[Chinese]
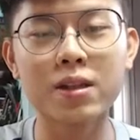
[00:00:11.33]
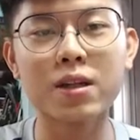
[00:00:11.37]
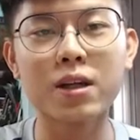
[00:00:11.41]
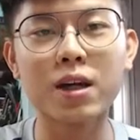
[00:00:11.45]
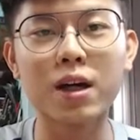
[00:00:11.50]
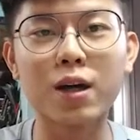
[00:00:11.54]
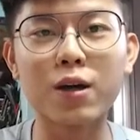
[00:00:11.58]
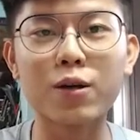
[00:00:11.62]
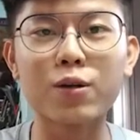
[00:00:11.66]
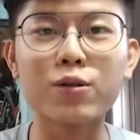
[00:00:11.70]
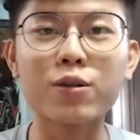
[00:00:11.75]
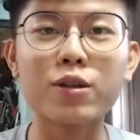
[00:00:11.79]

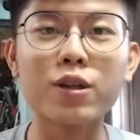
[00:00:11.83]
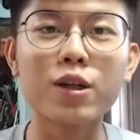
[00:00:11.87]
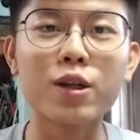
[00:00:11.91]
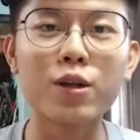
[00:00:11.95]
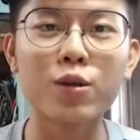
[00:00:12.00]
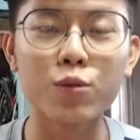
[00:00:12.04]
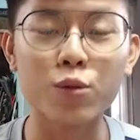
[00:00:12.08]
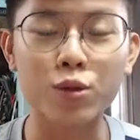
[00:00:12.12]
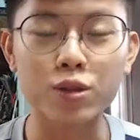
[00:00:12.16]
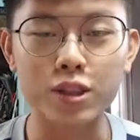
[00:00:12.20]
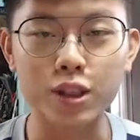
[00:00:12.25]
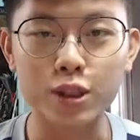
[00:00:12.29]
好，
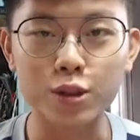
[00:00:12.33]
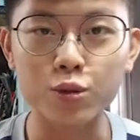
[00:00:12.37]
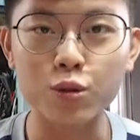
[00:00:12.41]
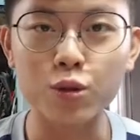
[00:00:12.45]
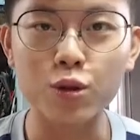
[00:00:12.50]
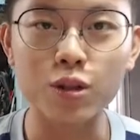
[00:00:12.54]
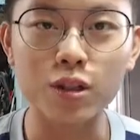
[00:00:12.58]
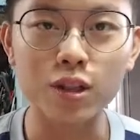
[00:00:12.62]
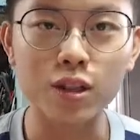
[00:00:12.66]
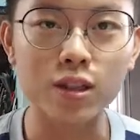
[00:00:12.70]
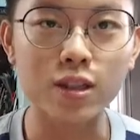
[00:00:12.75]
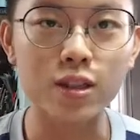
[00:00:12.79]
我承
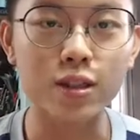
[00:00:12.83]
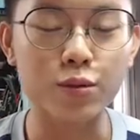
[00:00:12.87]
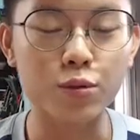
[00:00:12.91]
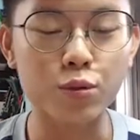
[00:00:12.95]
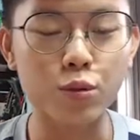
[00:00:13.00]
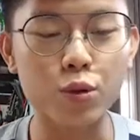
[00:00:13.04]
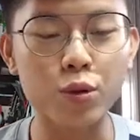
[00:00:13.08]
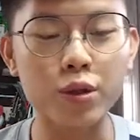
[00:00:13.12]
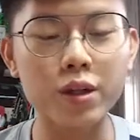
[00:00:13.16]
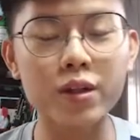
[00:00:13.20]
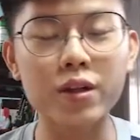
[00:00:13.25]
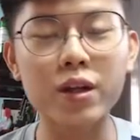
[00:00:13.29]
诺了，
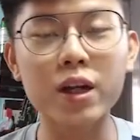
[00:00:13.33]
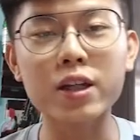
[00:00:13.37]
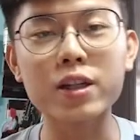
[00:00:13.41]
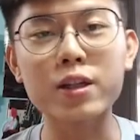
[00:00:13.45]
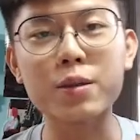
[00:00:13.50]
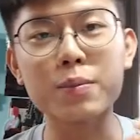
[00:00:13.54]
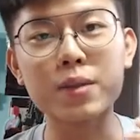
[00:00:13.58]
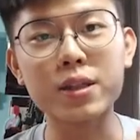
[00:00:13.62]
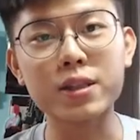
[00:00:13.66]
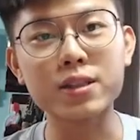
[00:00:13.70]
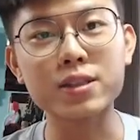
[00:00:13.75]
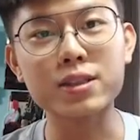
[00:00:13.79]
我会让你
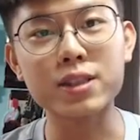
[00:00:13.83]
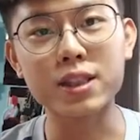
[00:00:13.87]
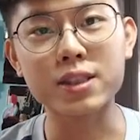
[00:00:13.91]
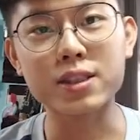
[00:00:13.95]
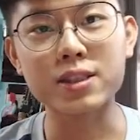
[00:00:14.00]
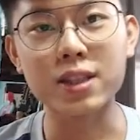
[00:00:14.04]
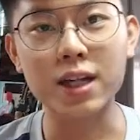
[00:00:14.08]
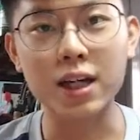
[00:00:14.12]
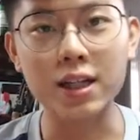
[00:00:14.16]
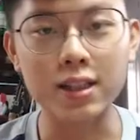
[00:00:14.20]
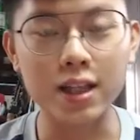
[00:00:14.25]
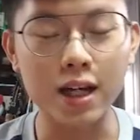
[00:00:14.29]
们检
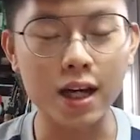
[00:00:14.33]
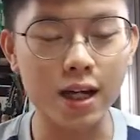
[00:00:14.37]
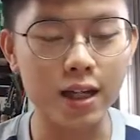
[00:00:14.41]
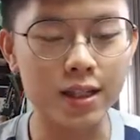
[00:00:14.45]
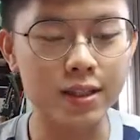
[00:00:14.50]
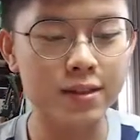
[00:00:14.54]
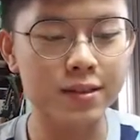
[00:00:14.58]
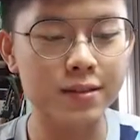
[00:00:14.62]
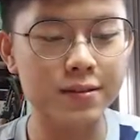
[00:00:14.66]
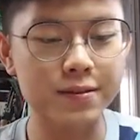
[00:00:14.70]
查答案。